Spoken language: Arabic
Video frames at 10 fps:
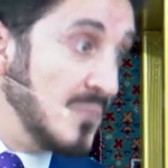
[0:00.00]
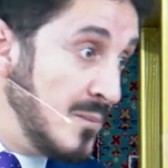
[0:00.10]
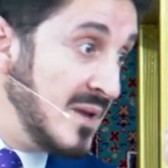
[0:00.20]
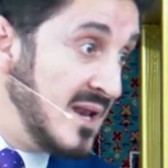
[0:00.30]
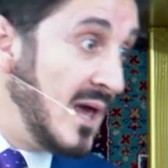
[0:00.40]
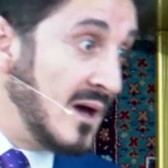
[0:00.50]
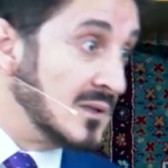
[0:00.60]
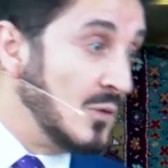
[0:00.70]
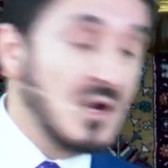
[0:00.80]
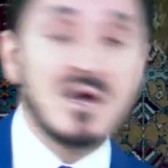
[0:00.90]
ممن لا
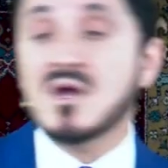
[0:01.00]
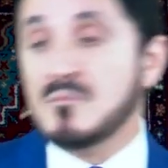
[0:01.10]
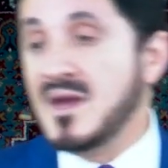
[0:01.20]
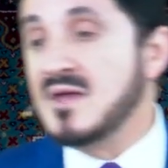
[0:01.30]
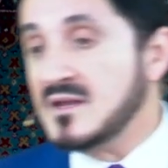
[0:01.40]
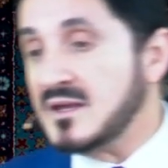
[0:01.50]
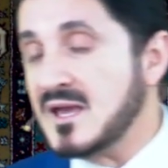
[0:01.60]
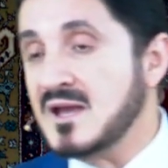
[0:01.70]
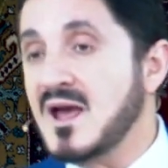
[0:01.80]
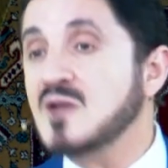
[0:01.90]
يرضون بهذه
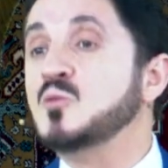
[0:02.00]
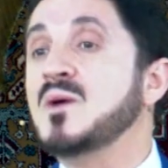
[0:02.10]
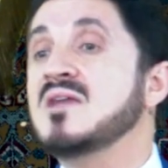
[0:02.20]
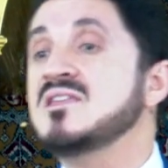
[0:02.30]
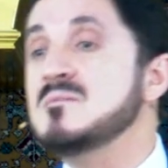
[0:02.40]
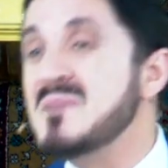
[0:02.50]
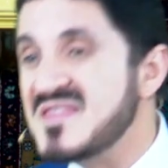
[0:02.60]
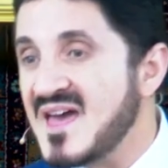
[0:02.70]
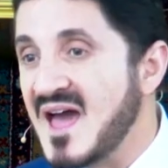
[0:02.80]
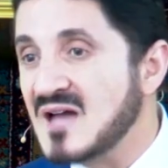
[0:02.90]
الخيانات وبهذه
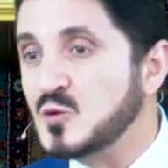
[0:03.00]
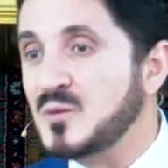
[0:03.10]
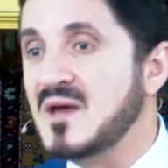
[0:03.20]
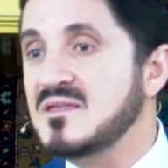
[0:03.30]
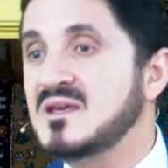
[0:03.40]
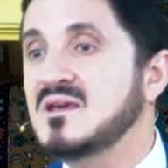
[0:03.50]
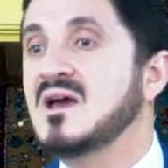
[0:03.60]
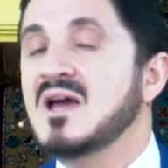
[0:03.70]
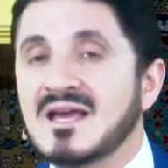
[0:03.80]
البذاءات وبهذه إيه؟